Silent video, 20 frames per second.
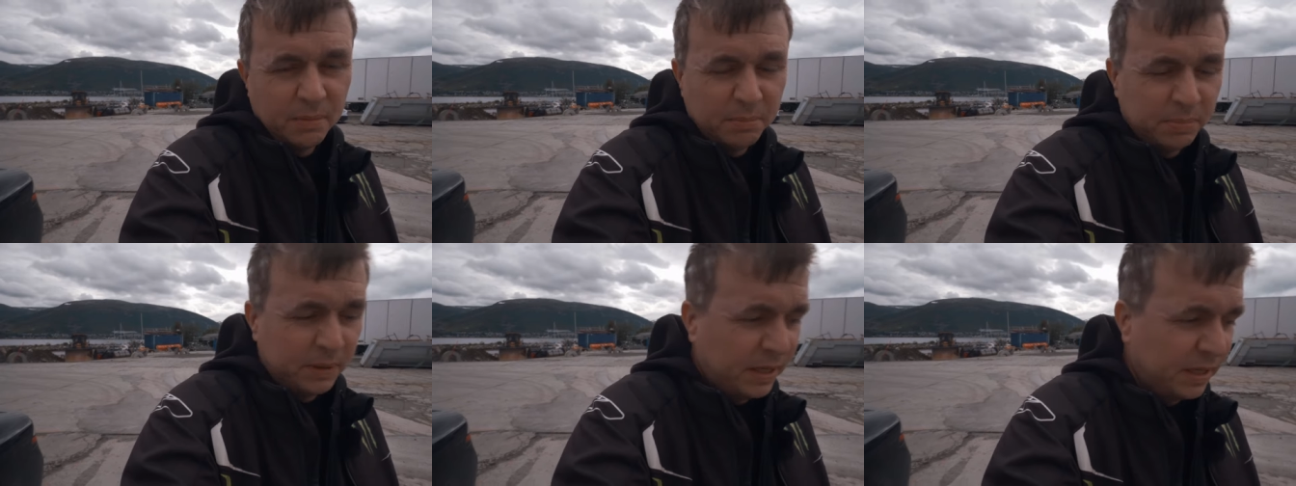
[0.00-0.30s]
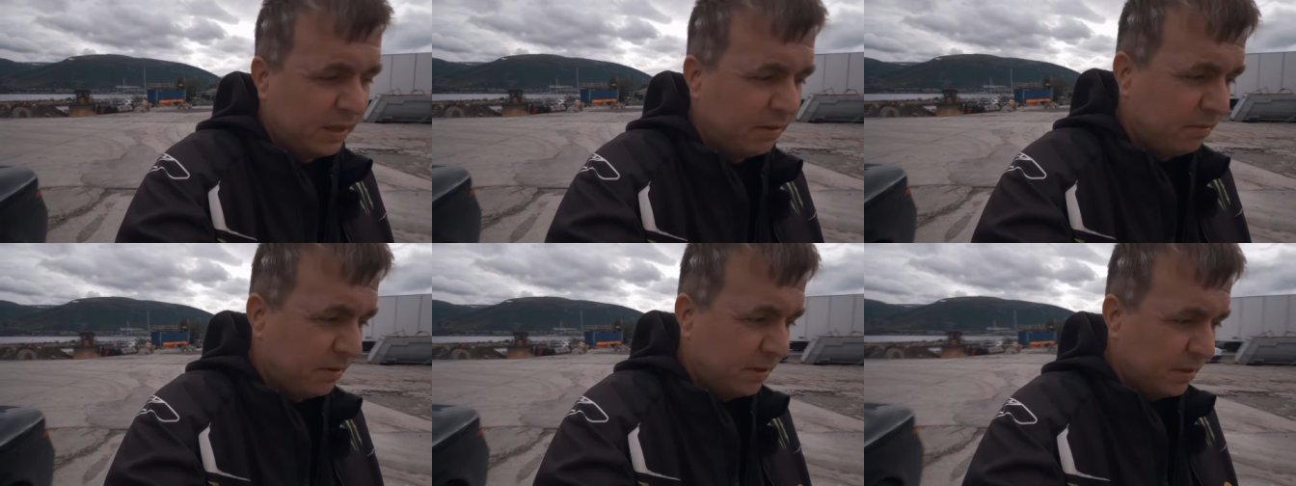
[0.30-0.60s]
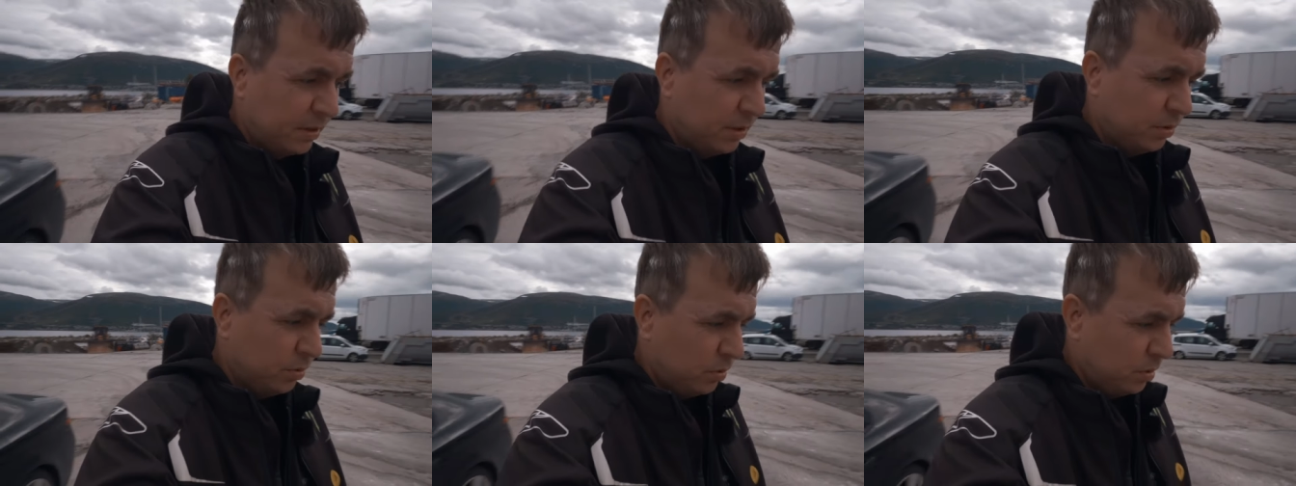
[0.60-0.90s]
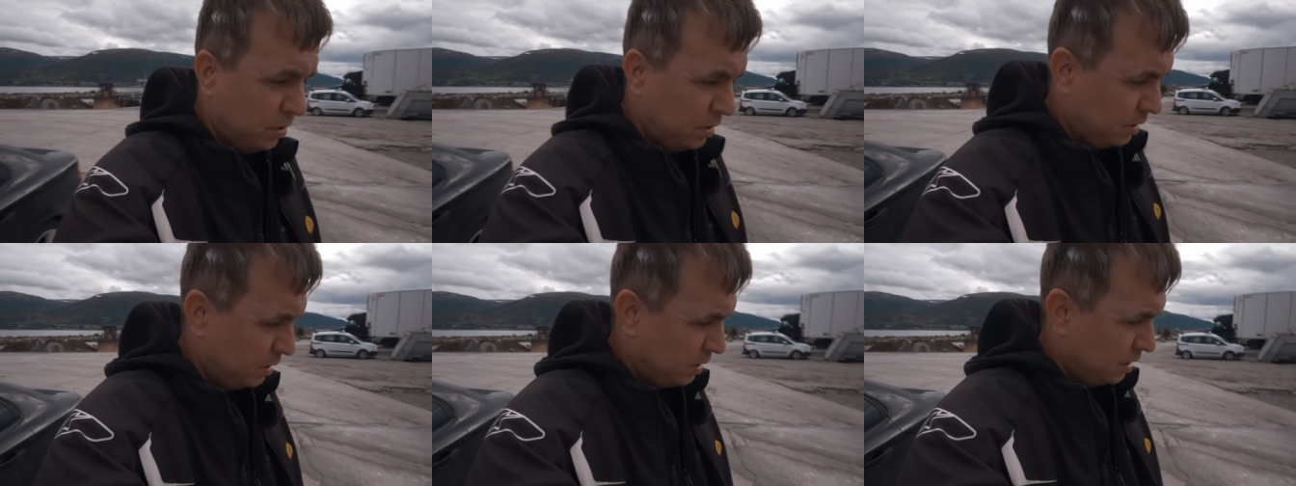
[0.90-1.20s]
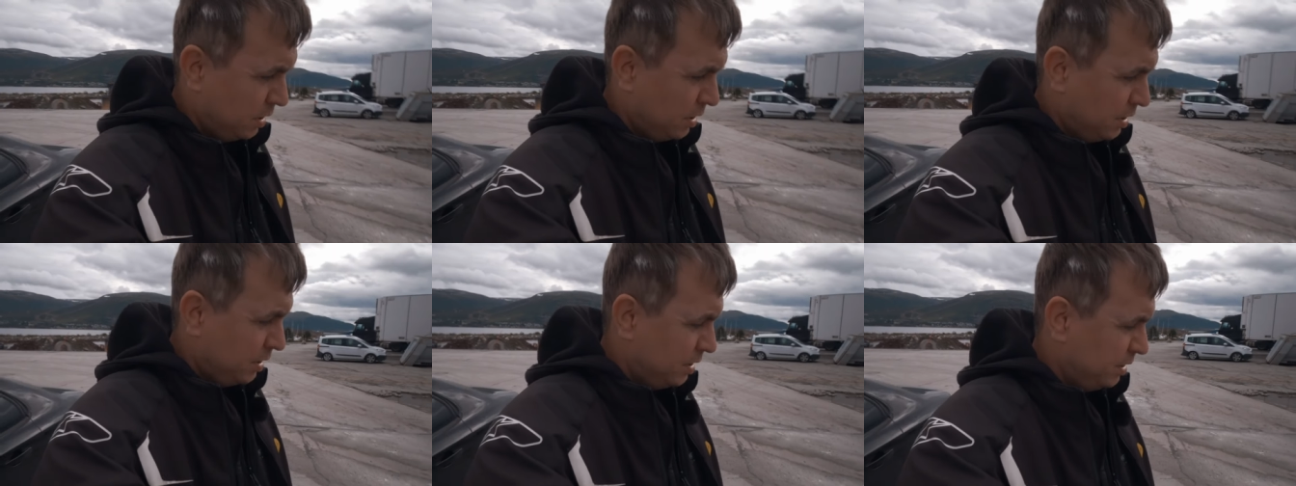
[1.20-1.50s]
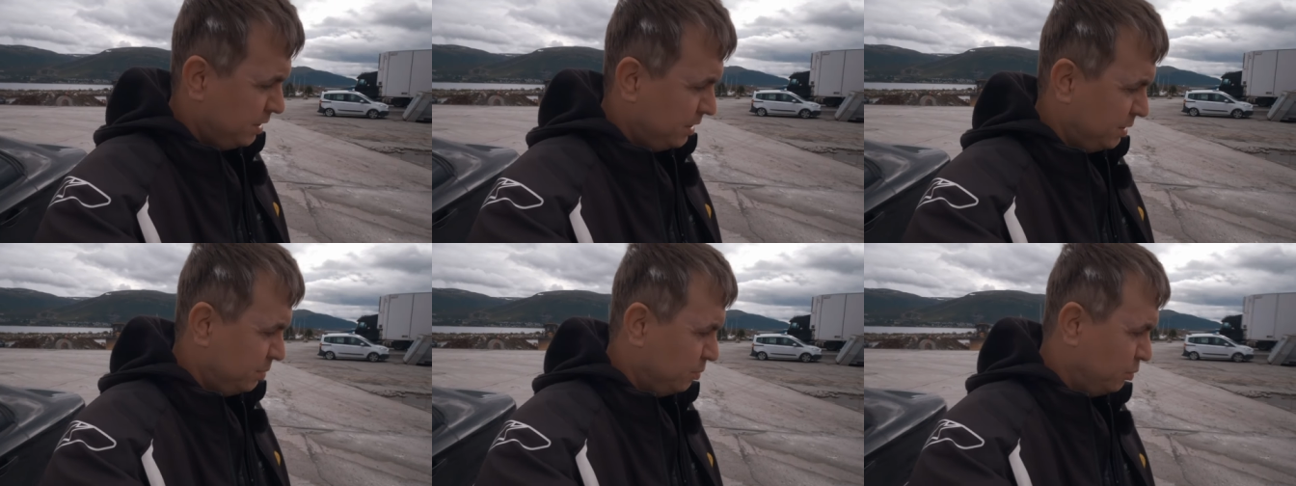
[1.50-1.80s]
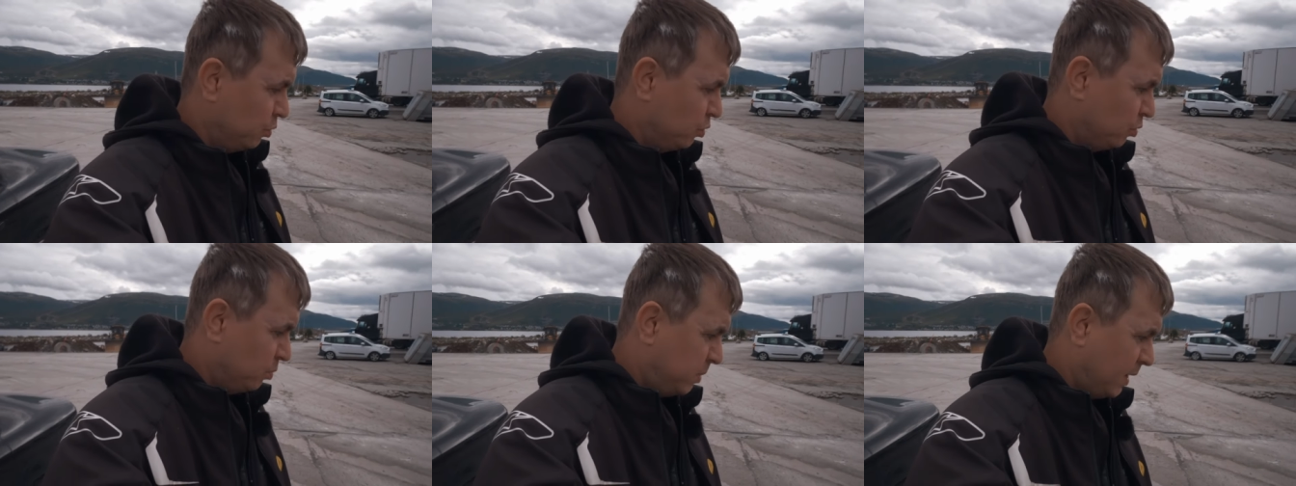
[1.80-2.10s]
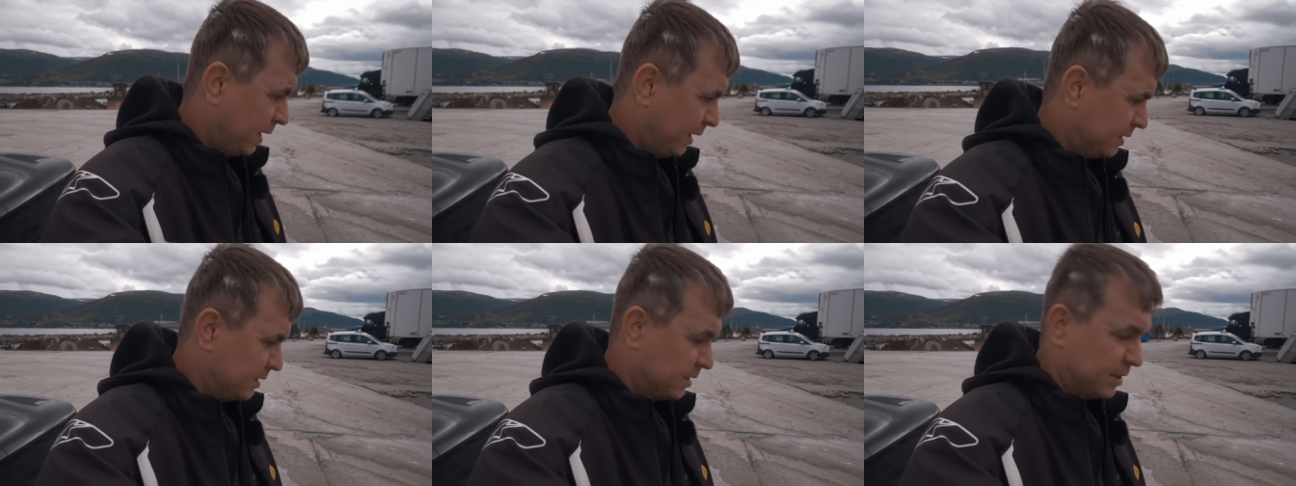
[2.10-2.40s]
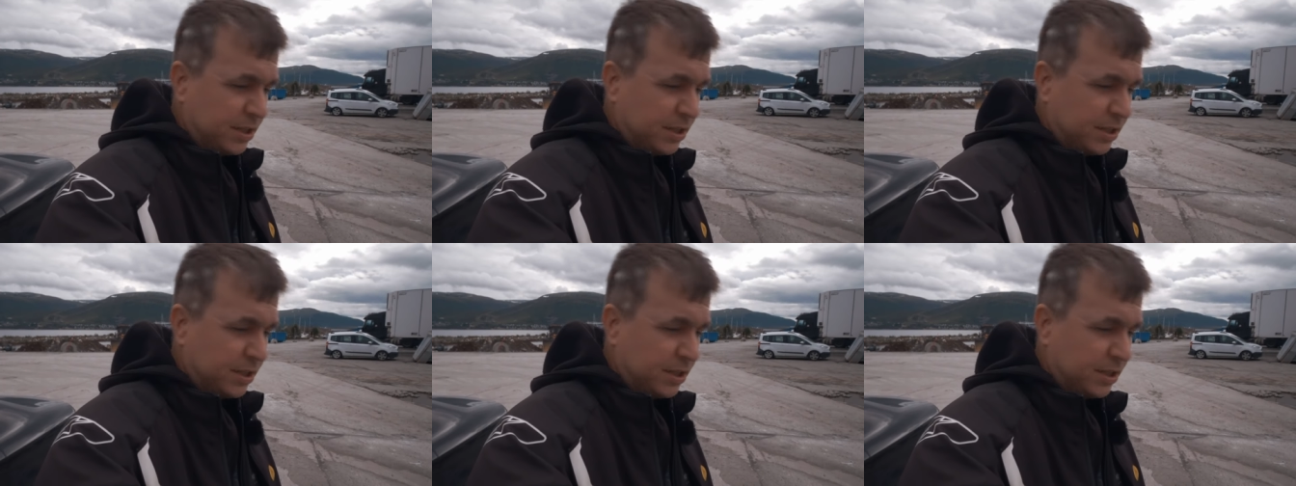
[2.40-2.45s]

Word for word: плановое ТО и не буду париться.